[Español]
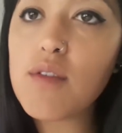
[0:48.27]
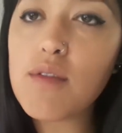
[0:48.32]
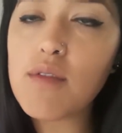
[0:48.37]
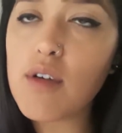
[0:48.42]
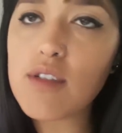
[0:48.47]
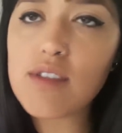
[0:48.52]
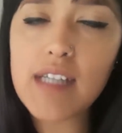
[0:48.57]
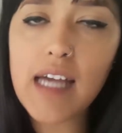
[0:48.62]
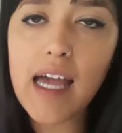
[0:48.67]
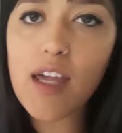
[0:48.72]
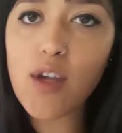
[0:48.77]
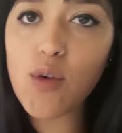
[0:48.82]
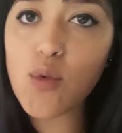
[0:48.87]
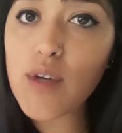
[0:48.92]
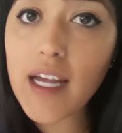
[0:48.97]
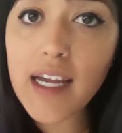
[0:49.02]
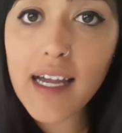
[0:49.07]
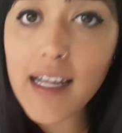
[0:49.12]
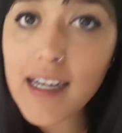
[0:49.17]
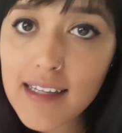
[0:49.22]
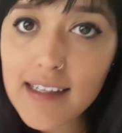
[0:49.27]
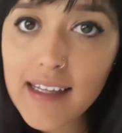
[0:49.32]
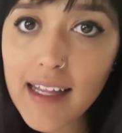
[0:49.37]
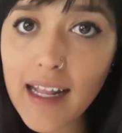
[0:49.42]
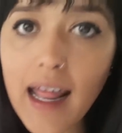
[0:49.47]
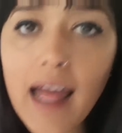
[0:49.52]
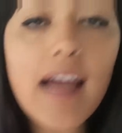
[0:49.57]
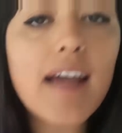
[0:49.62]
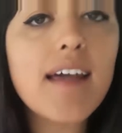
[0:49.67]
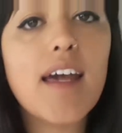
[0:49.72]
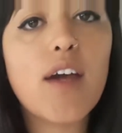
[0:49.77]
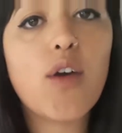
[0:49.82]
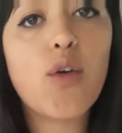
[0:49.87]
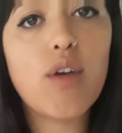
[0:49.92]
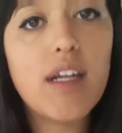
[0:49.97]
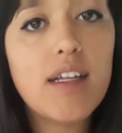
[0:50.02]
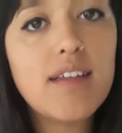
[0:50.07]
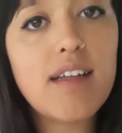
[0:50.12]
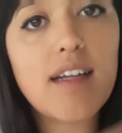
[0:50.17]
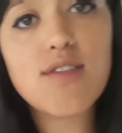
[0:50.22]
o sea, hay una carretera que
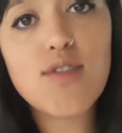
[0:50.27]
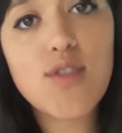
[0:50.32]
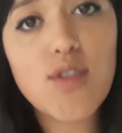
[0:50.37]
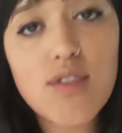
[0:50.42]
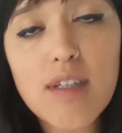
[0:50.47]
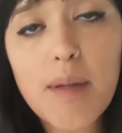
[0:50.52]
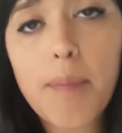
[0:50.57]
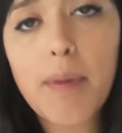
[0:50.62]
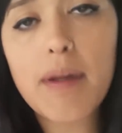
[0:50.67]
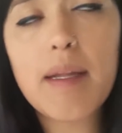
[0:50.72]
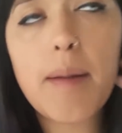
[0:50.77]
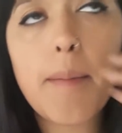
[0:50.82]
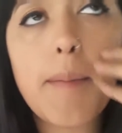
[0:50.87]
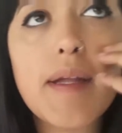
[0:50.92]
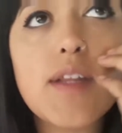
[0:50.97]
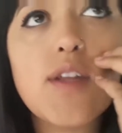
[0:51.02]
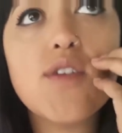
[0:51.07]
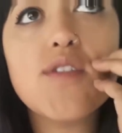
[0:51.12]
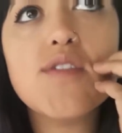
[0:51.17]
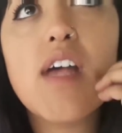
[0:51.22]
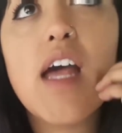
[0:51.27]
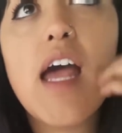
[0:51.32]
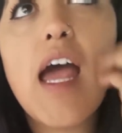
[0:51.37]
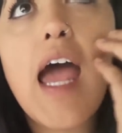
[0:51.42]
conecta estos departamentos,